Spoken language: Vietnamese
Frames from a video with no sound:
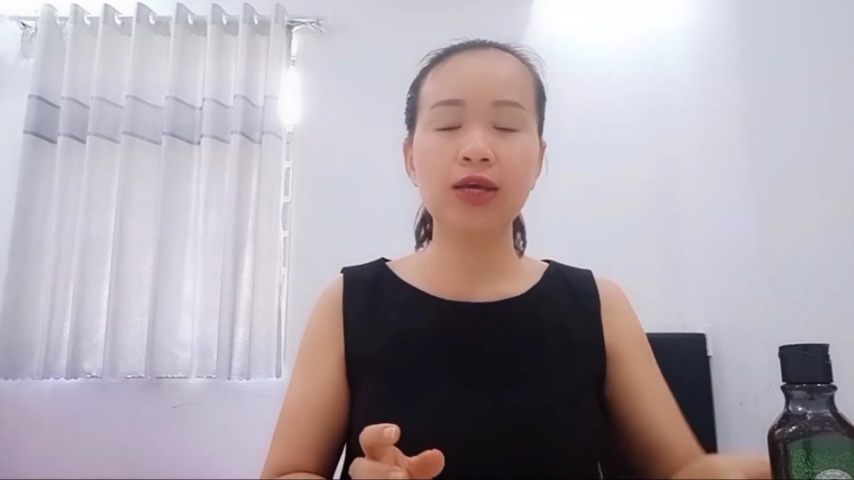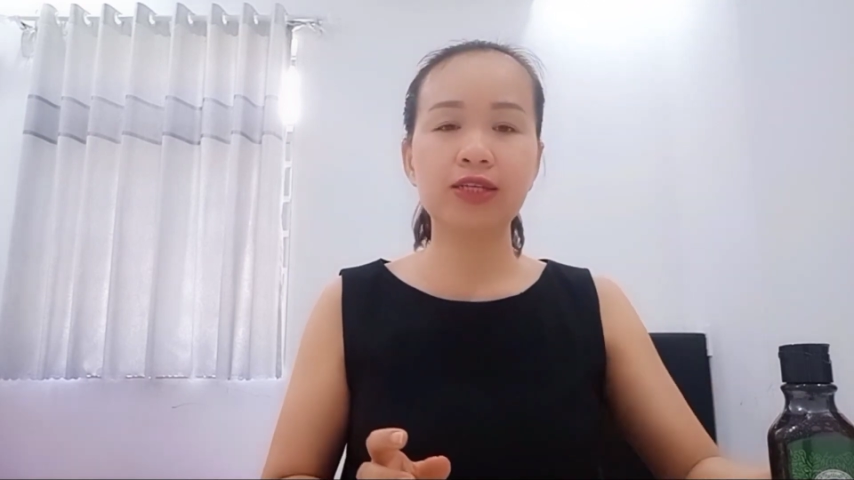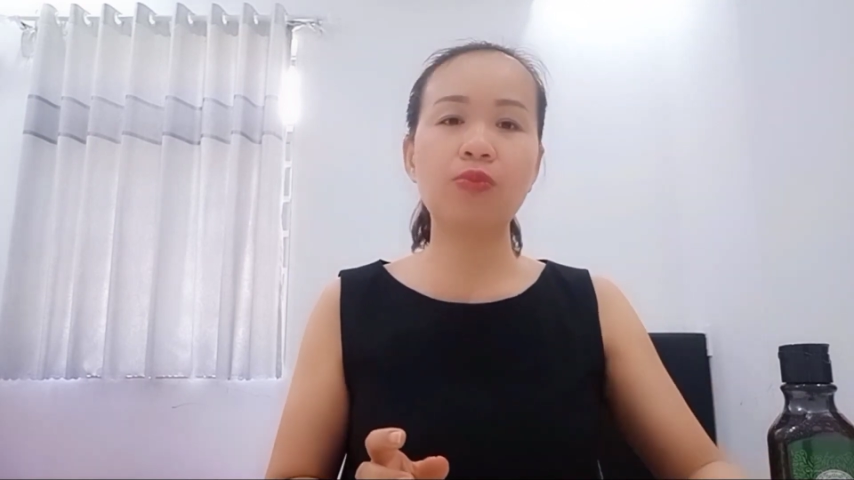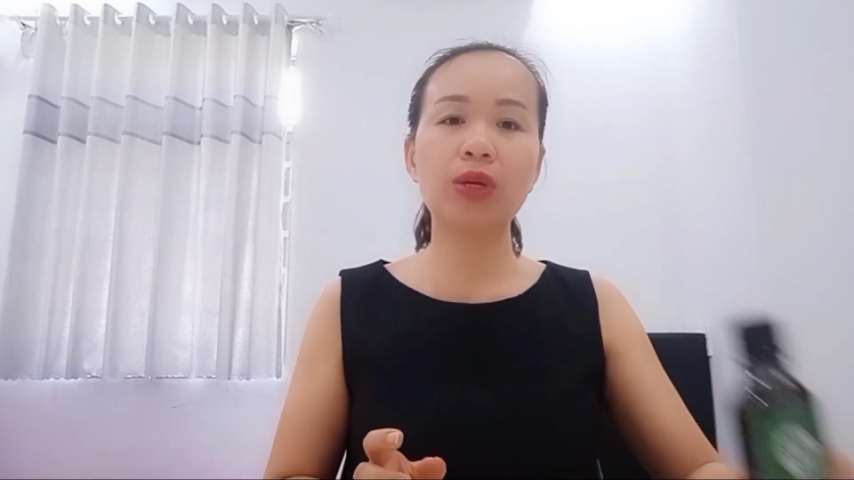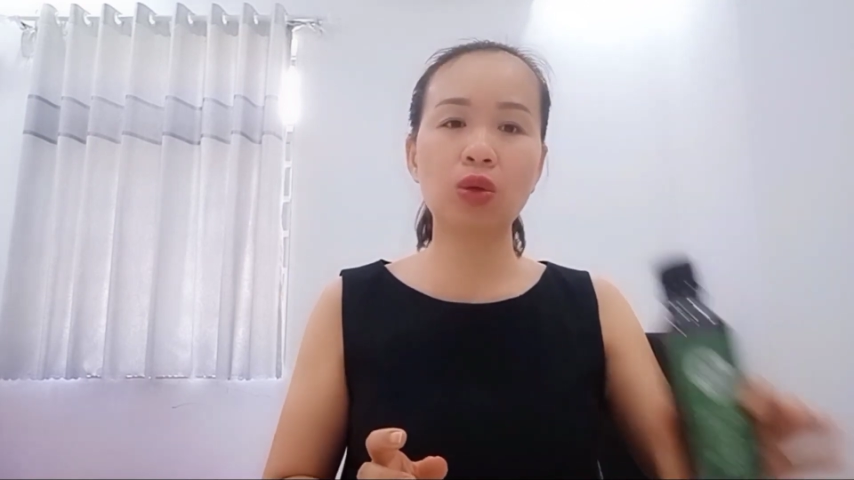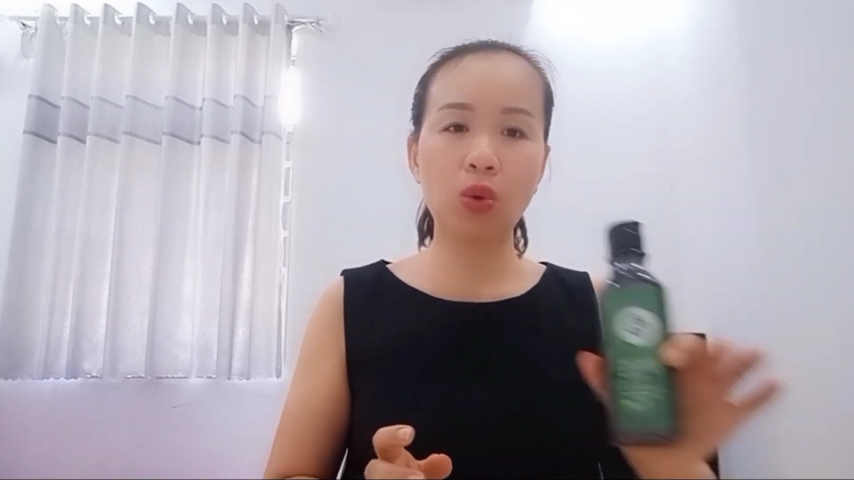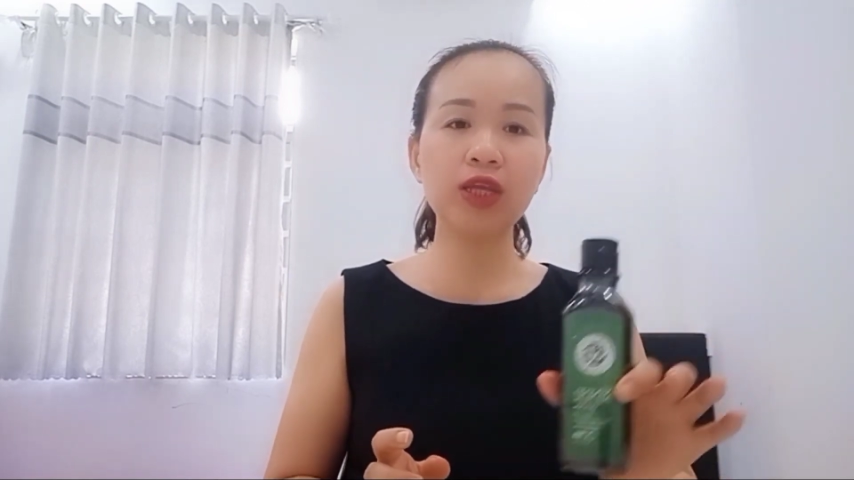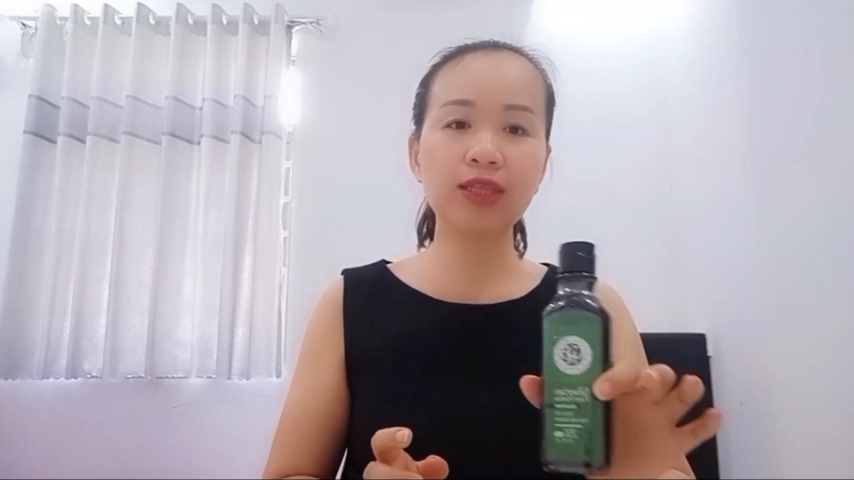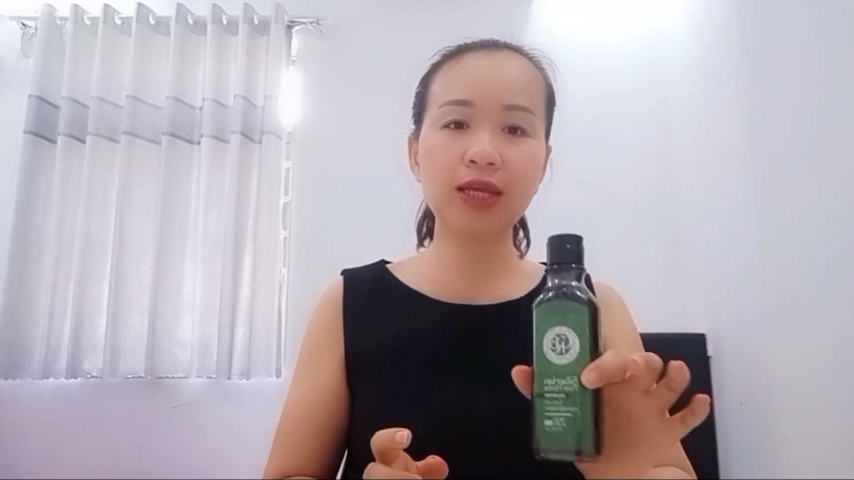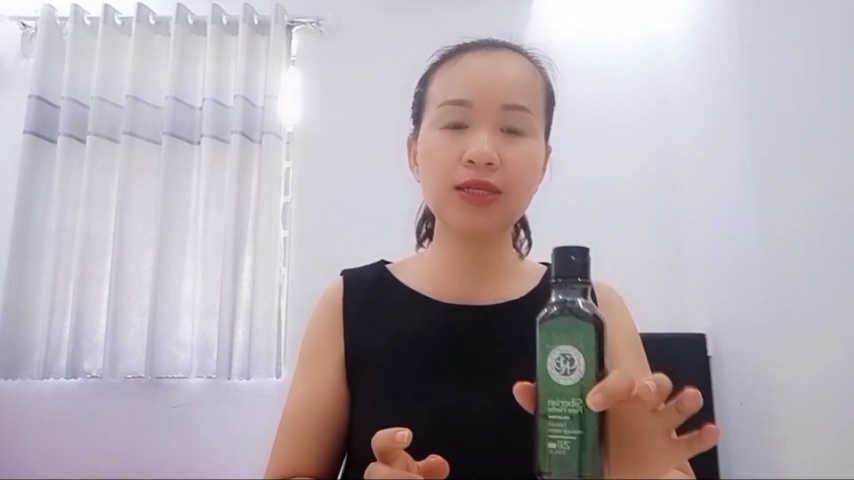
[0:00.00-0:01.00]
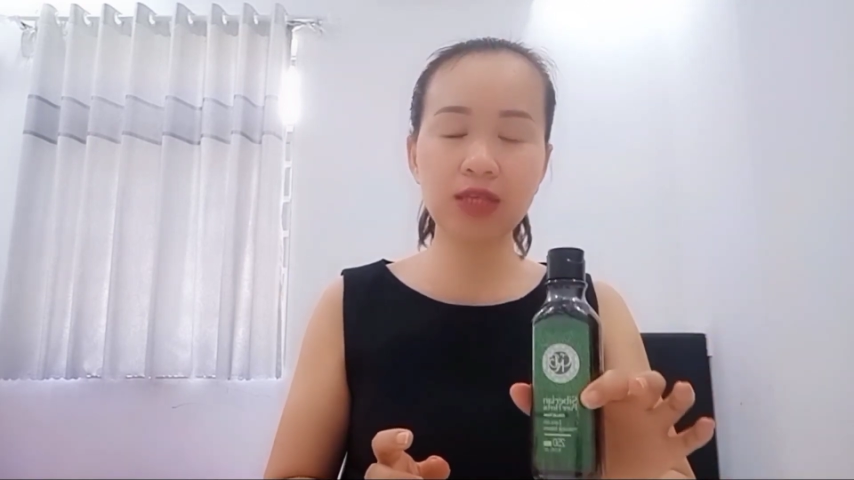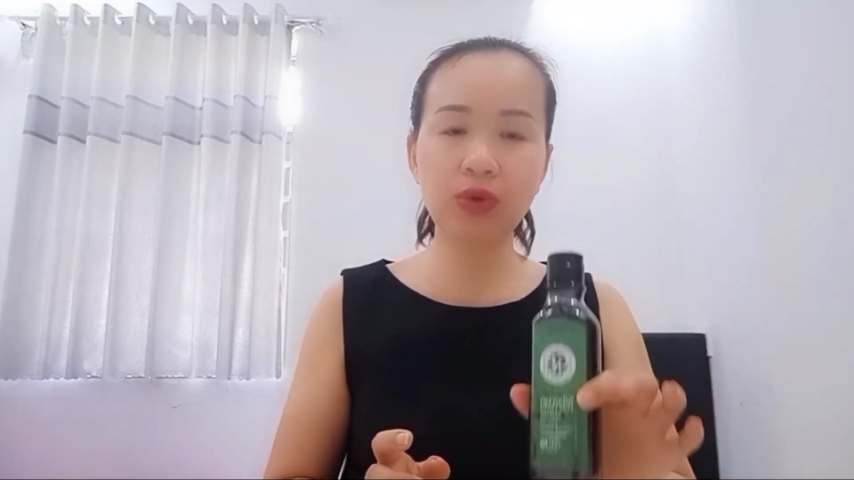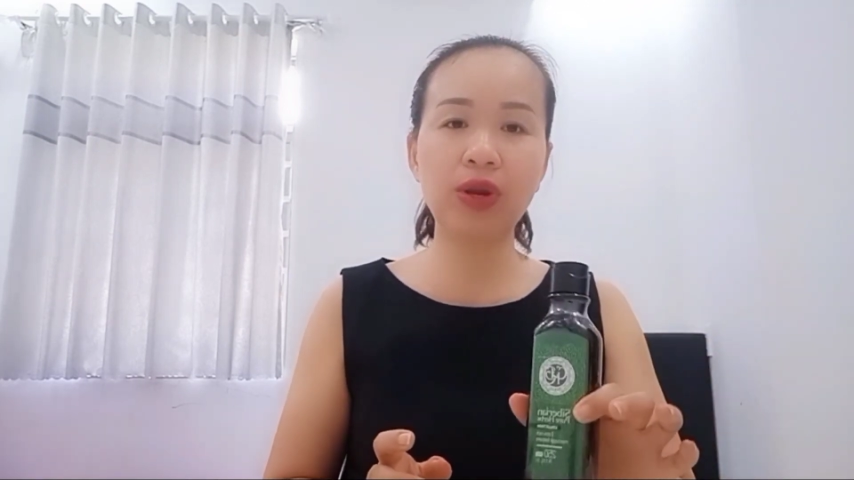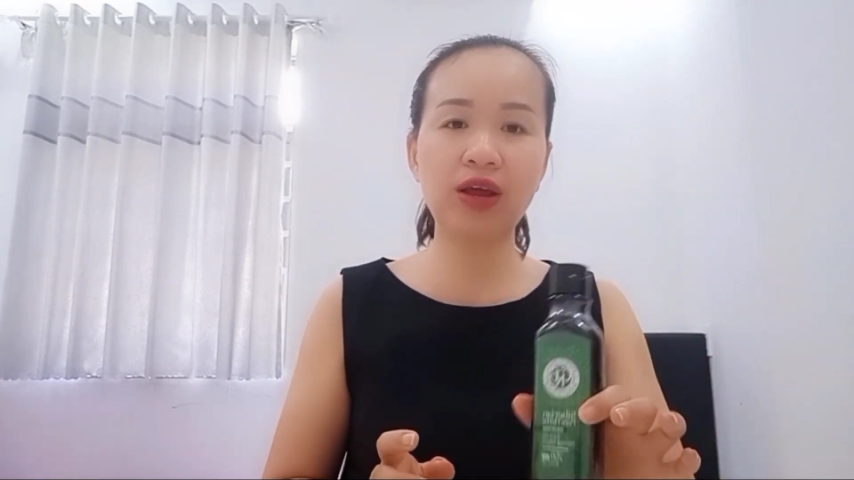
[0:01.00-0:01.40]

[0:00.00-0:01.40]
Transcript: xong mình đổ cái tinh dầu này